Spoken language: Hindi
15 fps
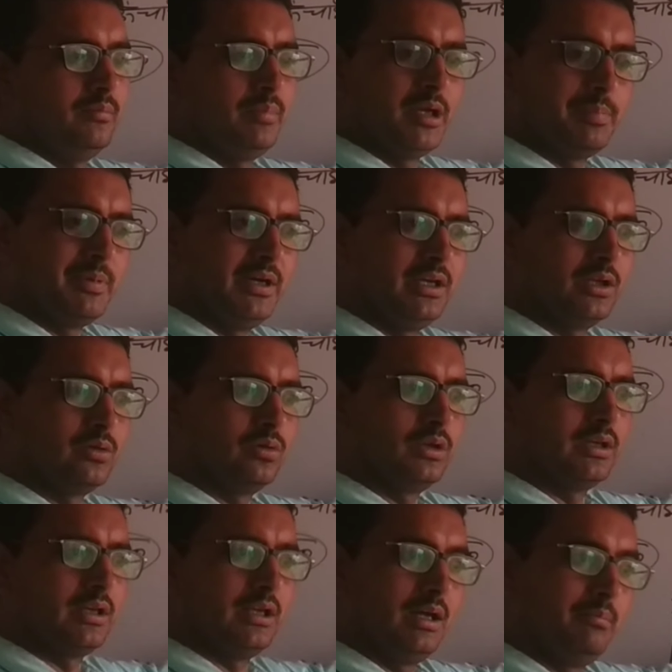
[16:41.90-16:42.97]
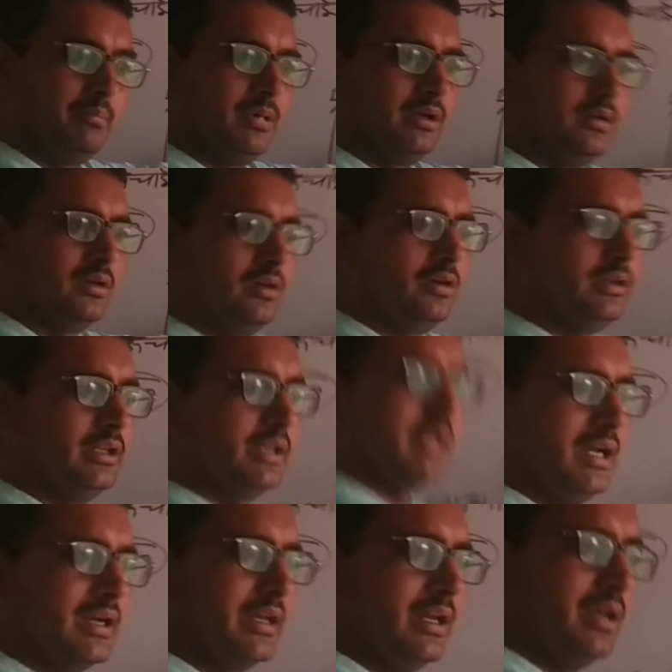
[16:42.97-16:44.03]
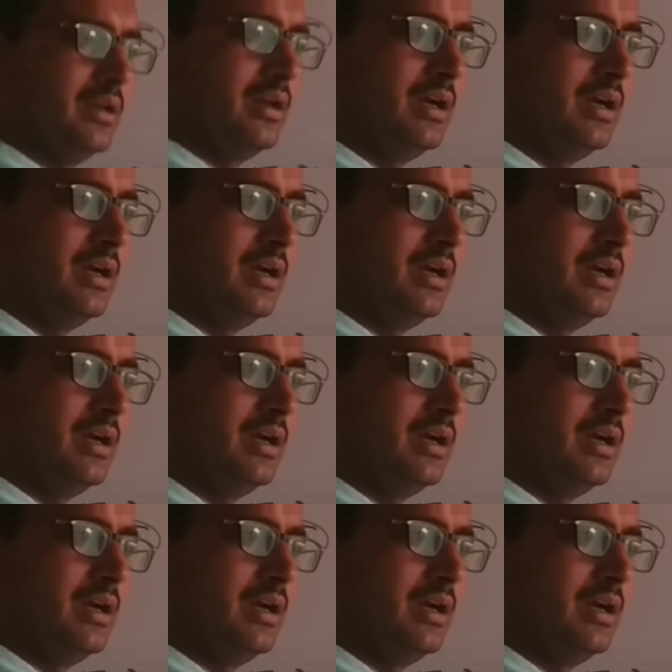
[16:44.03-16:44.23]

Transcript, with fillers: परपेंडिकुलर लंब और ये क्या गया